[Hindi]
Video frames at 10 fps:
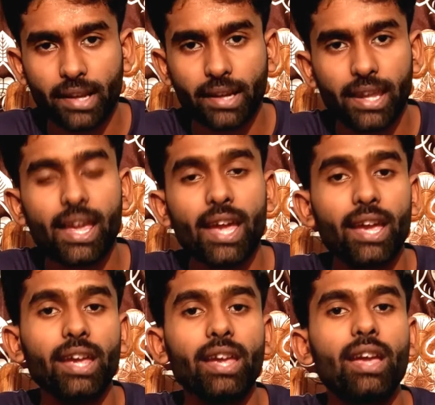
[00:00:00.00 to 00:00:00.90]
तक नहीं आया
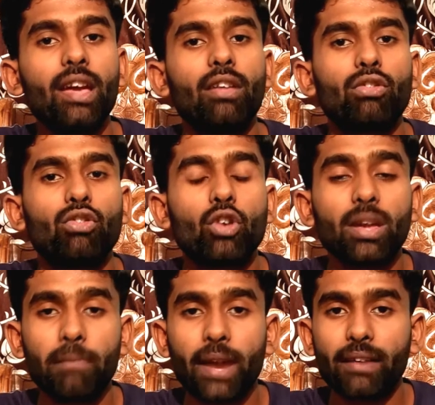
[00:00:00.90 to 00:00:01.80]
है जो
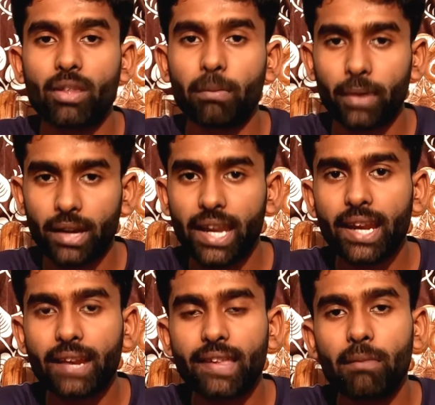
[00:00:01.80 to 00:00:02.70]
कि बैंड सपोर्ट नहीं
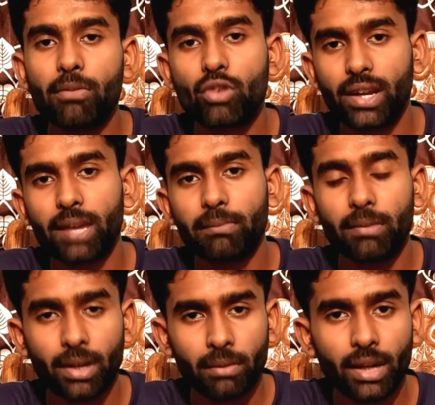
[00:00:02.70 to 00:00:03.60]
करता अभी जो इंडिया में
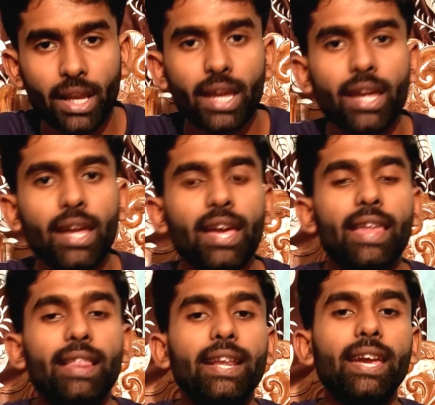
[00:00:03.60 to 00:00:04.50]
अवेलेबल है
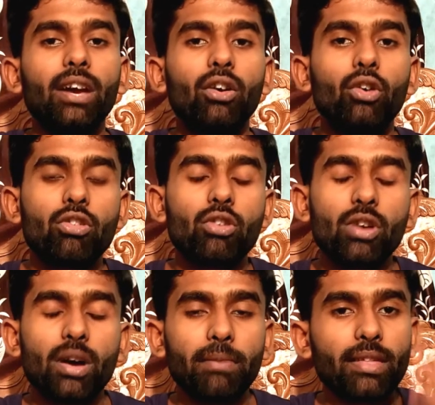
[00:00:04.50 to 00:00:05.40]
इसलिए वो जो
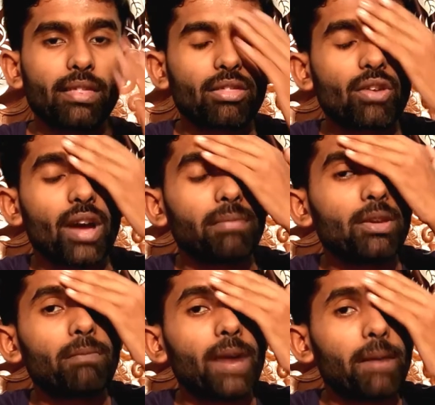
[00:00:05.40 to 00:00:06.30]
अभी जो
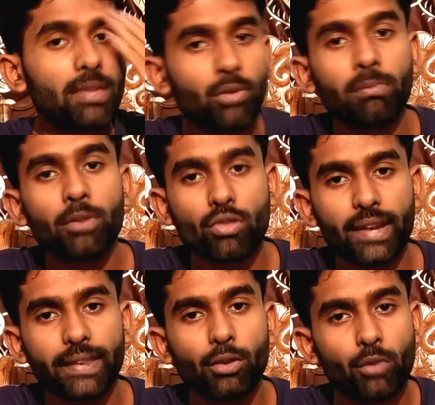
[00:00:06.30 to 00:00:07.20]
आदमी 5G फोन भी यूज
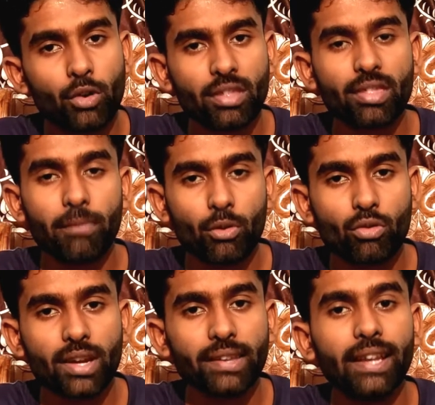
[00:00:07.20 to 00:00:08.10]
करते हैं वो 4G से यूज
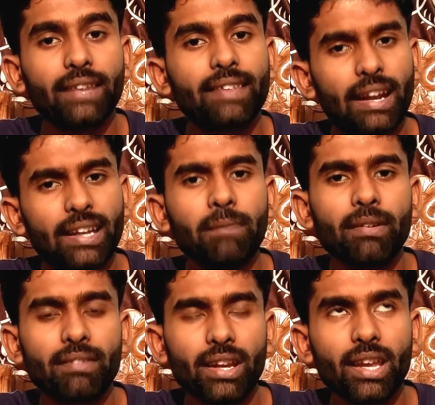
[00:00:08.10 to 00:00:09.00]
करते हैं 30
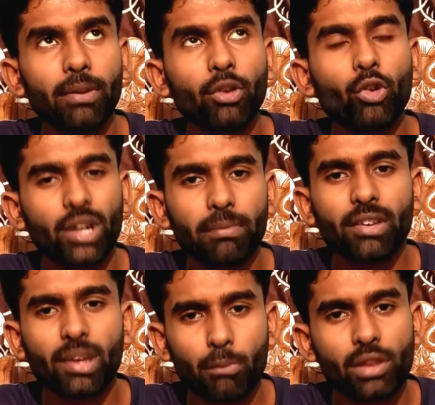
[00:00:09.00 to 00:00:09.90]
परसेंट या फिर 20
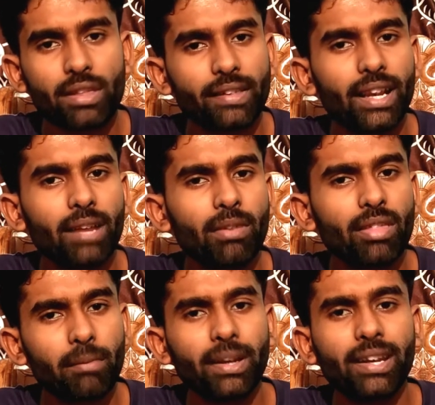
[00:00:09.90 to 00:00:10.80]
परसेंट बोल सकते हैं लगभग
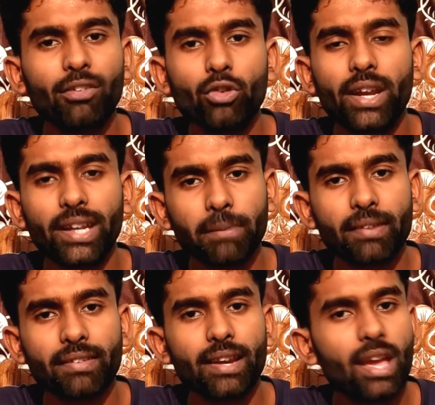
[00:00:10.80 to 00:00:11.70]
70 टू 80
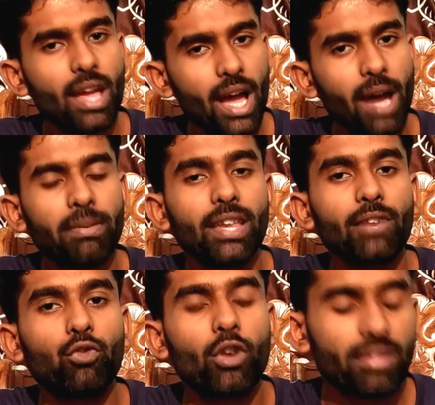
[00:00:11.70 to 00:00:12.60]
परसेंट अभी
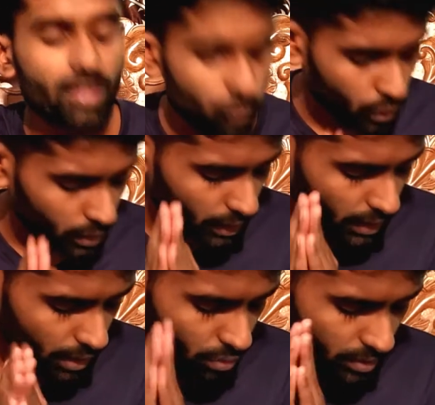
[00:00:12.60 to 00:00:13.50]
तक 4G फोन
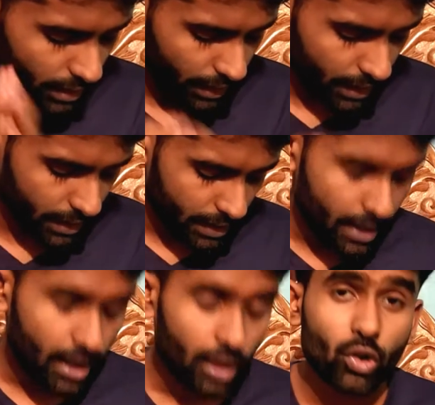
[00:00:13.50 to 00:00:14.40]
यूज कर रहे हैं
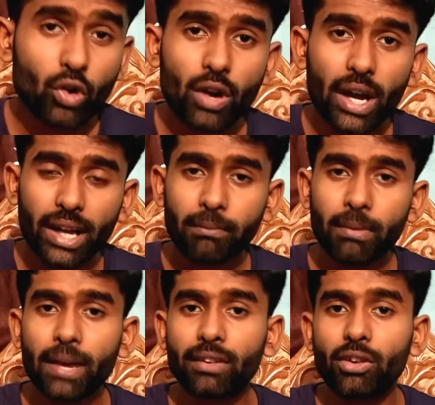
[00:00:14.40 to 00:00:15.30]
तो अगर मैं
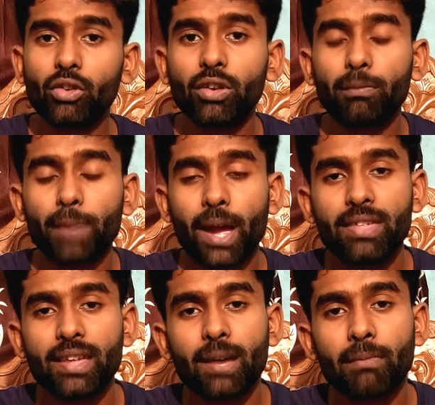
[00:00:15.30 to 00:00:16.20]
बात करूं
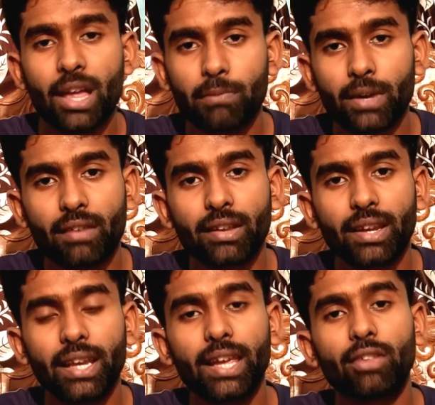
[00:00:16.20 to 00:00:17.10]
5G का मास प्रोडक्शन
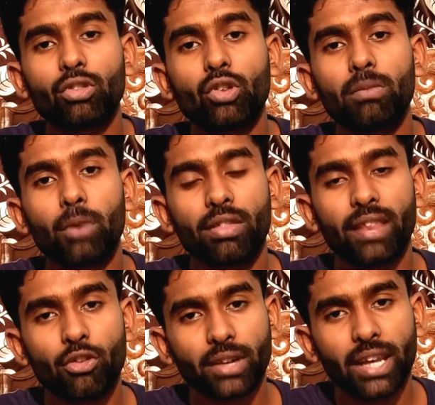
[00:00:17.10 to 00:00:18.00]
के लिए तो बहुत
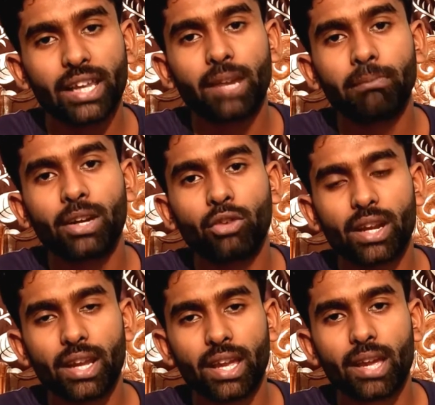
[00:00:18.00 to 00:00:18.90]
सारे जो टेलीकॉम
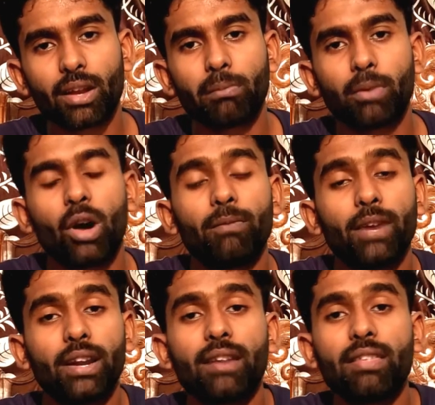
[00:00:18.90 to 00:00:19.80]
नेटवर्क है
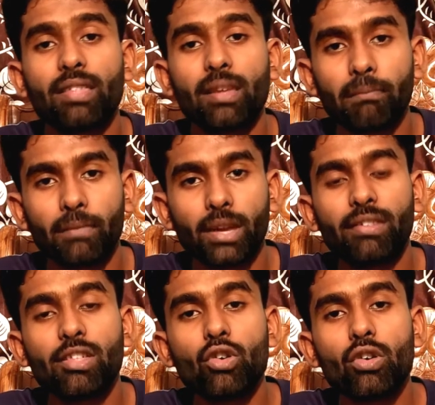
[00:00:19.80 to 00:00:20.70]
ऑपरेटर जैसे
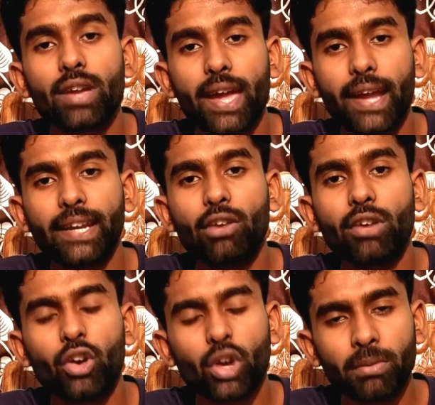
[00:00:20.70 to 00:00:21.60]
जियो हो गया एयरटेल हो
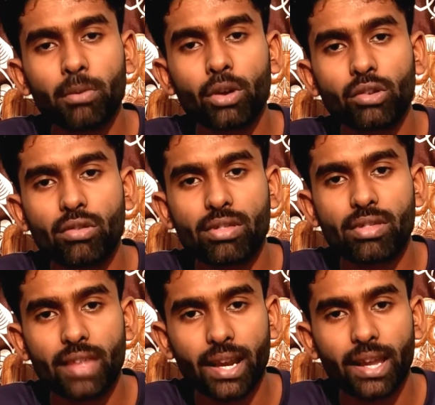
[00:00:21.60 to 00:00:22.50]
गया और भी बहुत कुछ
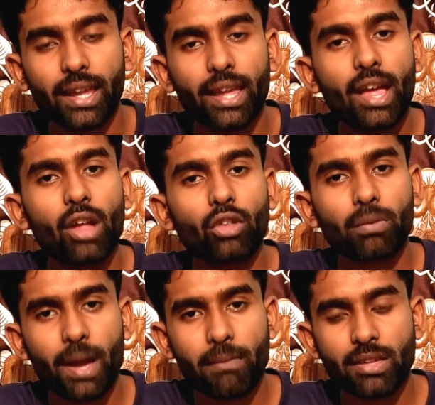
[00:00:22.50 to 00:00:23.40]
सारे हैं तो
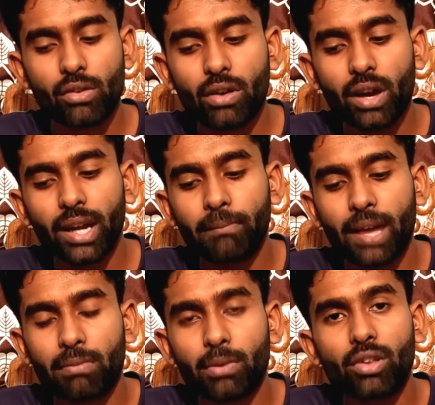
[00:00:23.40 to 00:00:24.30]
5G को अगर
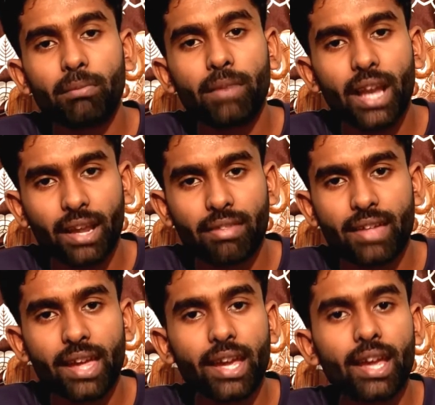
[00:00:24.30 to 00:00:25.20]
मास प्रोडक्शन में लाना
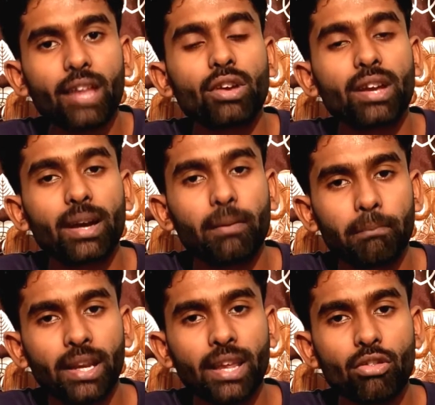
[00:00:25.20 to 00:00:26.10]
चाहेंगे तो
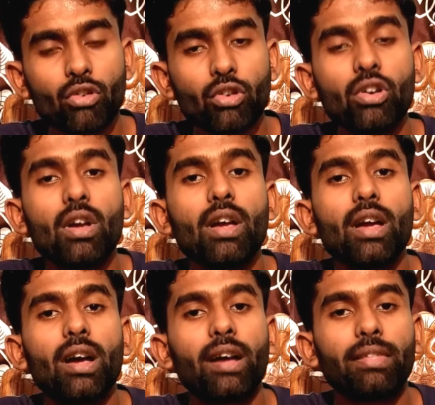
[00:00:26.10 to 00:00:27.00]
कंपनी जो
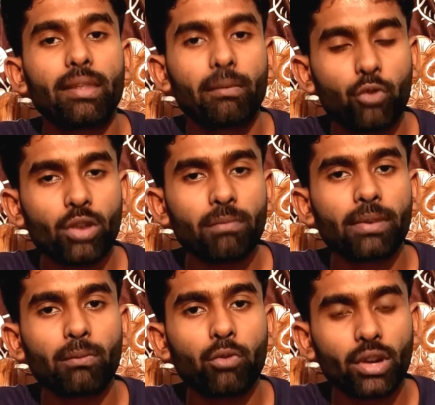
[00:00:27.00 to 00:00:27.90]
फोन
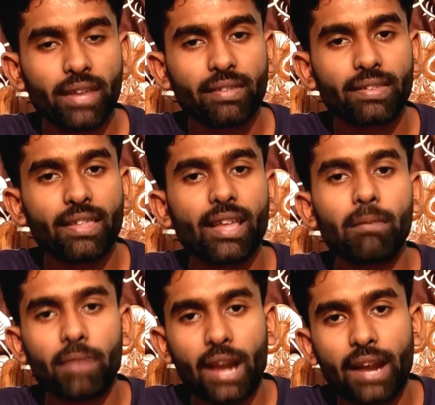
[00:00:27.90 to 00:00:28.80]
फोन के जितने सारे
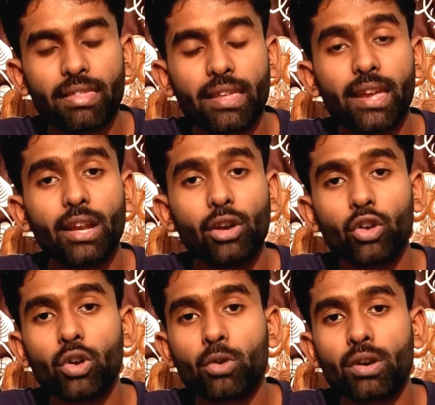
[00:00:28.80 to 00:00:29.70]
ब्रांड्स हैं इन लोग
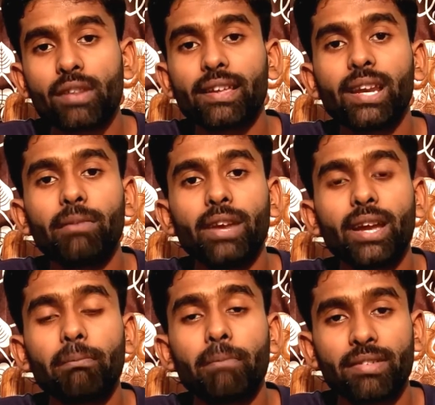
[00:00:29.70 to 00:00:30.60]
को फोकस करना
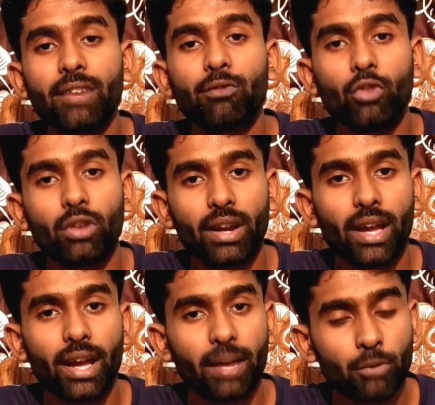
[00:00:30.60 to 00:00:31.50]
पड़ेगा बजट फोन
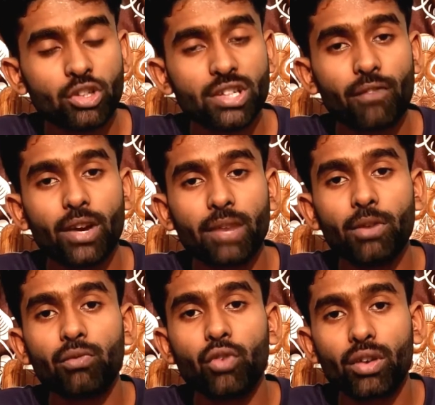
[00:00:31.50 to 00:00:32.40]
मोस्ट
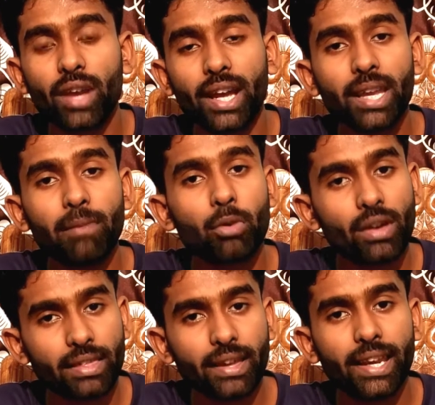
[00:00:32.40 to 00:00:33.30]
अफोर्डेबल फोन अगर ये
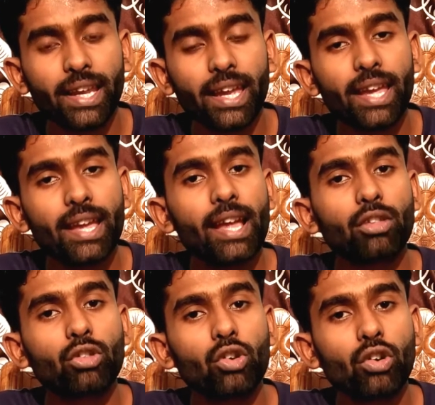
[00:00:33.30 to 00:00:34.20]
फोकस करेंगे
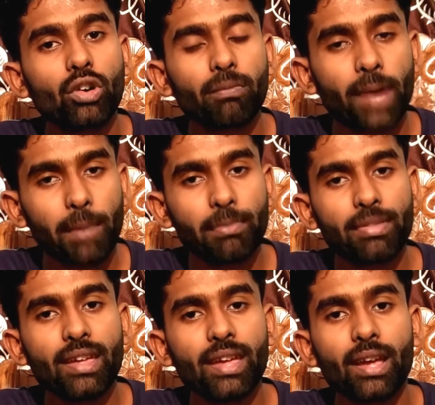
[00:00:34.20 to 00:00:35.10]
तो
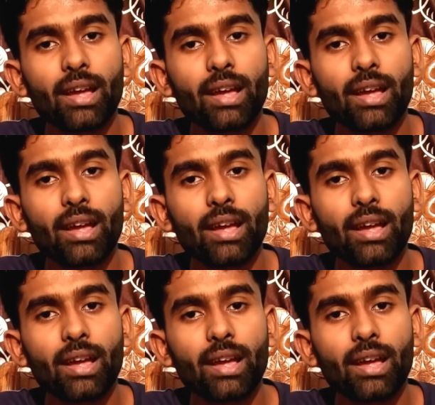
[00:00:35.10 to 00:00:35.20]
5G